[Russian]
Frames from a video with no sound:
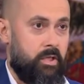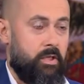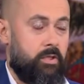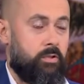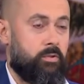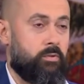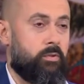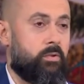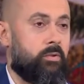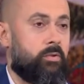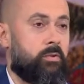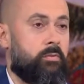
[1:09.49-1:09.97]

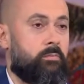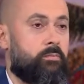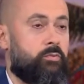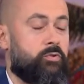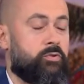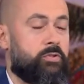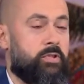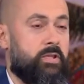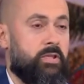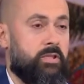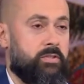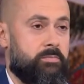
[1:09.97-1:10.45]
Но
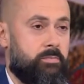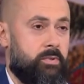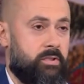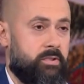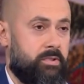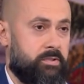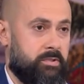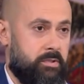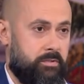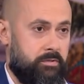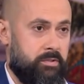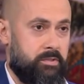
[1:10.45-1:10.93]
после
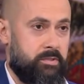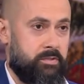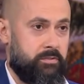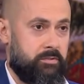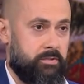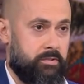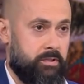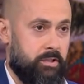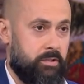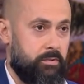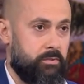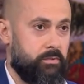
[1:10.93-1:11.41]
распада Советского
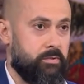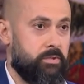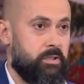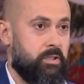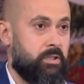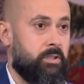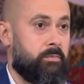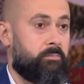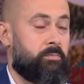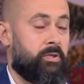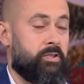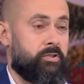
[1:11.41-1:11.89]

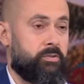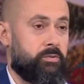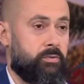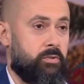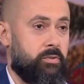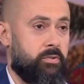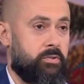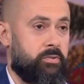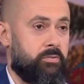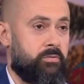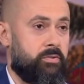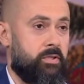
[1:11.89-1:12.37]
Союза
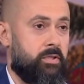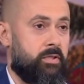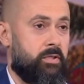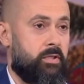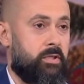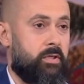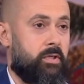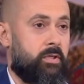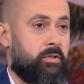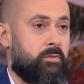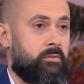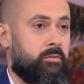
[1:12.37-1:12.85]
посольство,
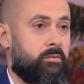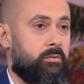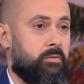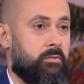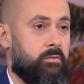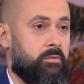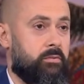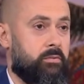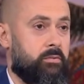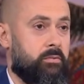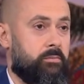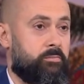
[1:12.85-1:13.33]
оно
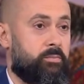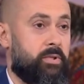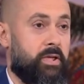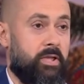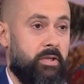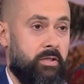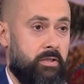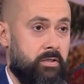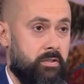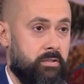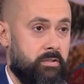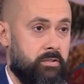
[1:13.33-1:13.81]
э,
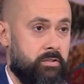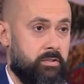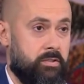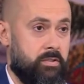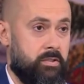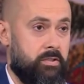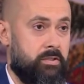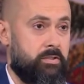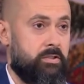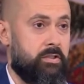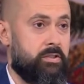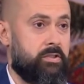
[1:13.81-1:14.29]
переехало.
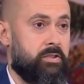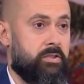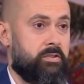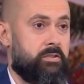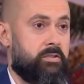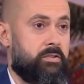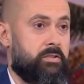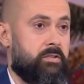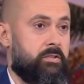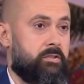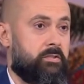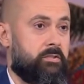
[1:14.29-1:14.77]
И
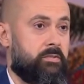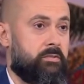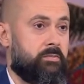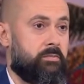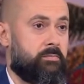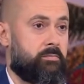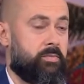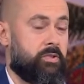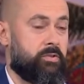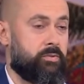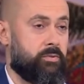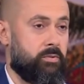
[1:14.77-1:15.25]
сейчас э,
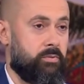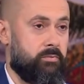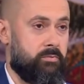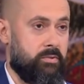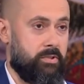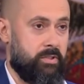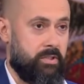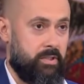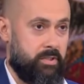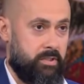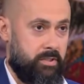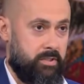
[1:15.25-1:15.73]
посол в
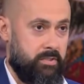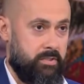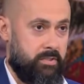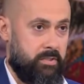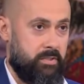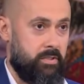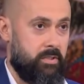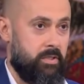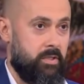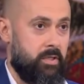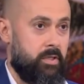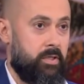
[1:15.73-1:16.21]

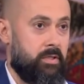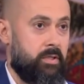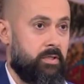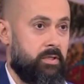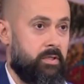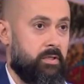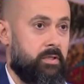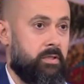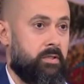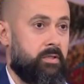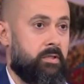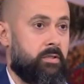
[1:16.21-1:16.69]
Индонезии
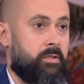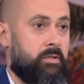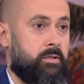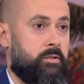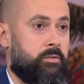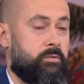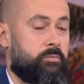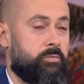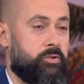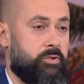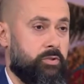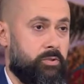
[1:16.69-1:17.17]
э,
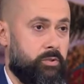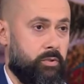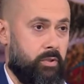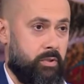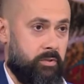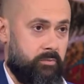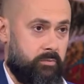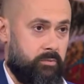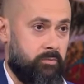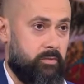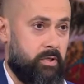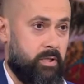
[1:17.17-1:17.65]
Людмила
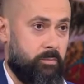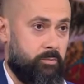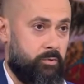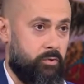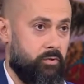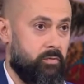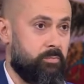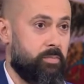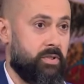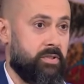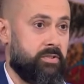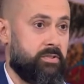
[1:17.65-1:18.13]
Георгиевна
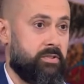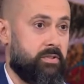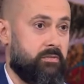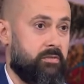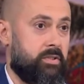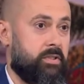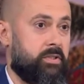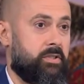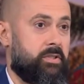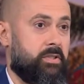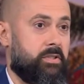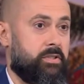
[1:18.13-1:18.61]
Воробьева
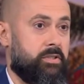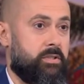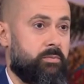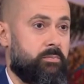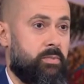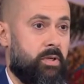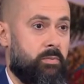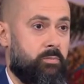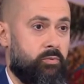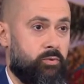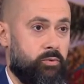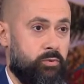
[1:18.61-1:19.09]
представляет также и
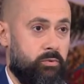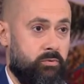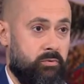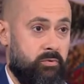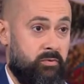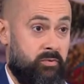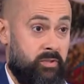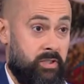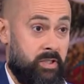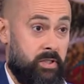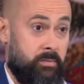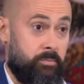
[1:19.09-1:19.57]
Папу Новой
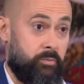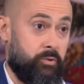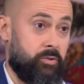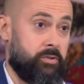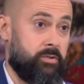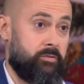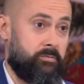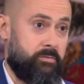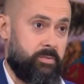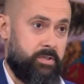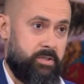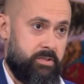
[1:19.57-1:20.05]
Гвинеи по
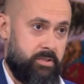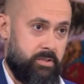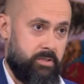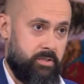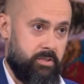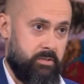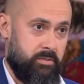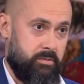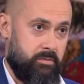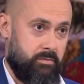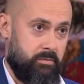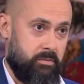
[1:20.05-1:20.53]

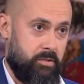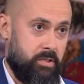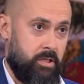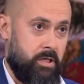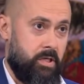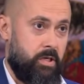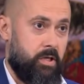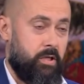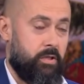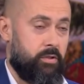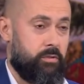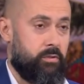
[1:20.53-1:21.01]
совместительству.
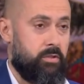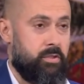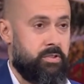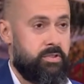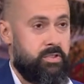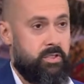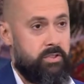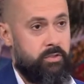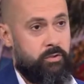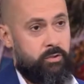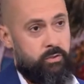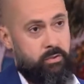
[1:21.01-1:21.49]
Но
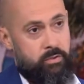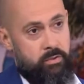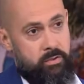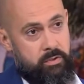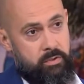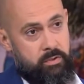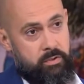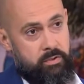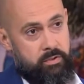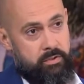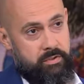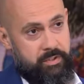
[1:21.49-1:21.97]
лететь до
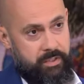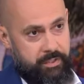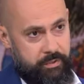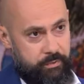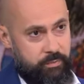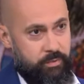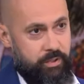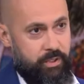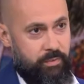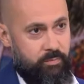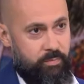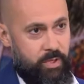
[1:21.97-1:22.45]

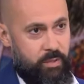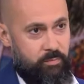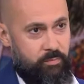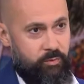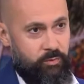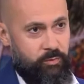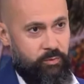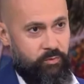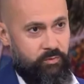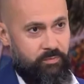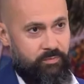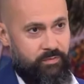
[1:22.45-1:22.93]
территории Папу
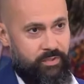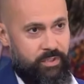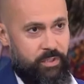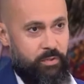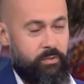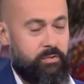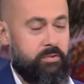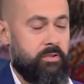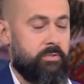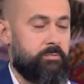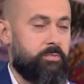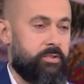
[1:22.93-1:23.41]
Новой Гвинеи
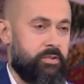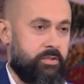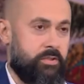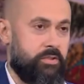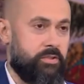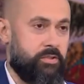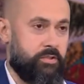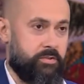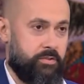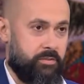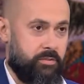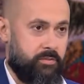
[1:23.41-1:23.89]
около пяти
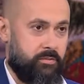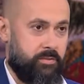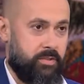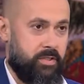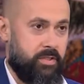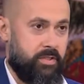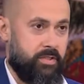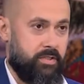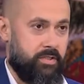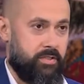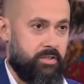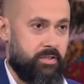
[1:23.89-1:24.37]
часов. И,
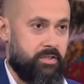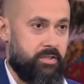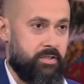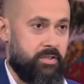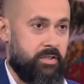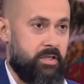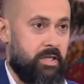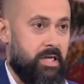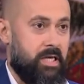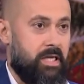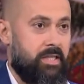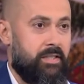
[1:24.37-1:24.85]
конечно
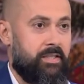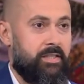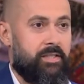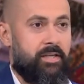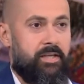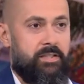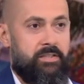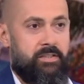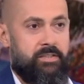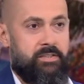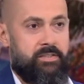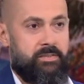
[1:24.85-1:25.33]
же,
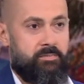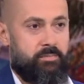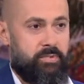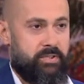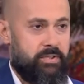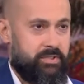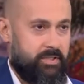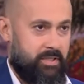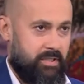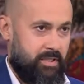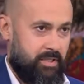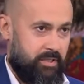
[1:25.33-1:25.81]
находиться
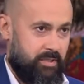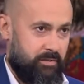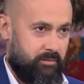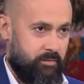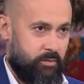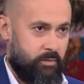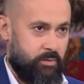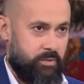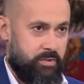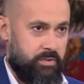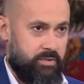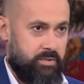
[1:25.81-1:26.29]
постоянно в
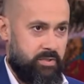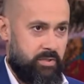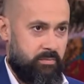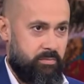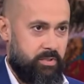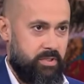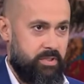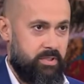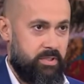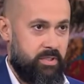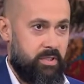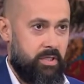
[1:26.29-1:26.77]
гуще
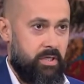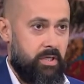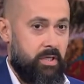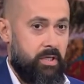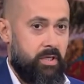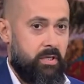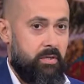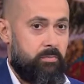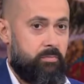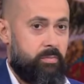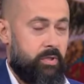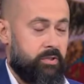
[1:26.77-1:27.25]
событий
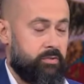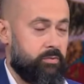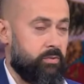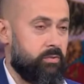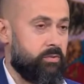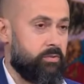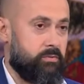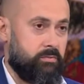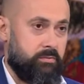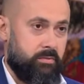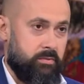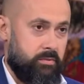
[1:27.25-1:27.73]

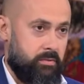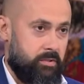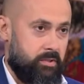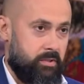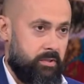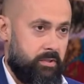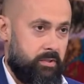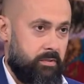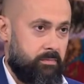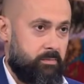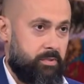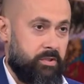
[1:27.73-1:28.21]
посольству
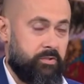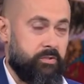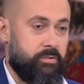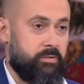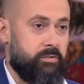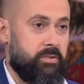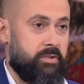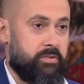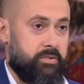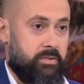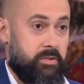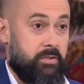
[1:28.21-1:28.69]
и послу
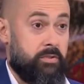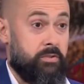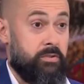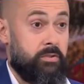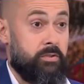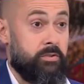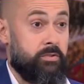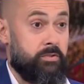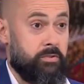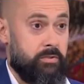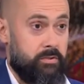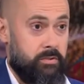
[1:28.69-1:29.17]

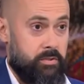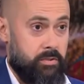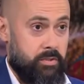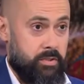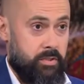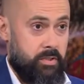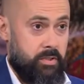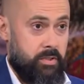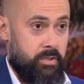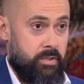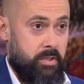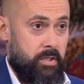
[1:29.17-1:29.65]
достаточно
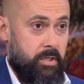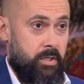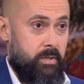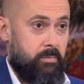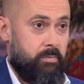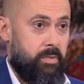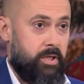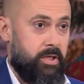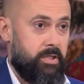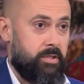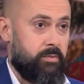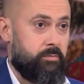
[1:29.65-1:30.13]
сложно.
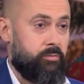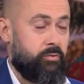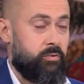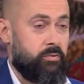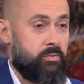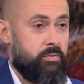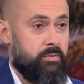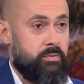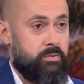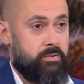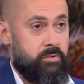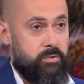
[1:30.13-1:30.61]

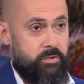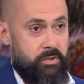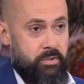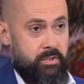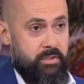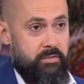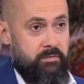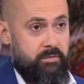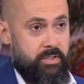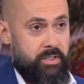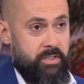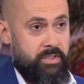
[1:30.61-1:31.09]
Поэтому
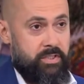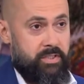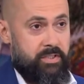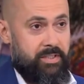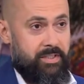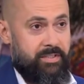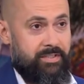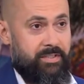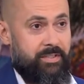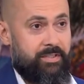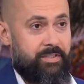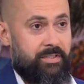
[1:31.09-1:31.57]
исключительно важно,
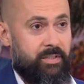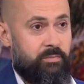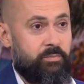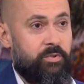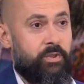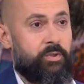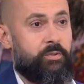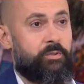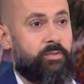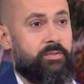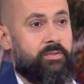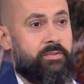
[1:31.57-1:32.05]
когда там
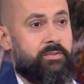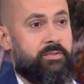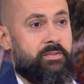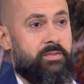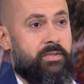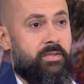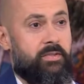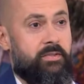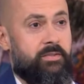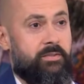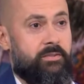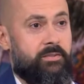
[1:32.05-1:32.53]
находится
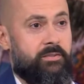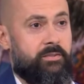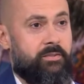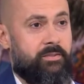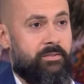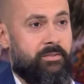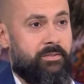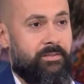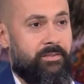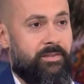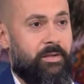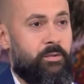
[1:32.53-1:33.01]

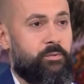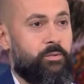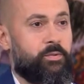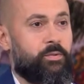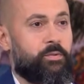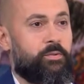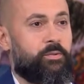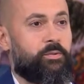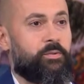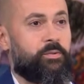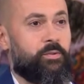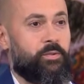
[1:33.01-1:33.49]
Э, какой-то
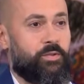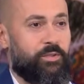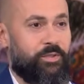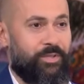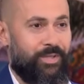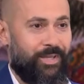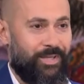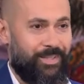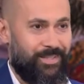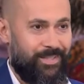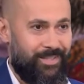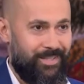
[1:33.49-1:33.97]
кусочек
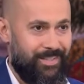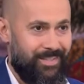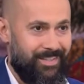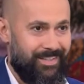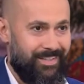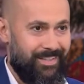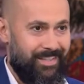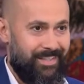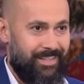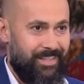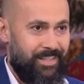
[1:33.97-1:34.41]
России.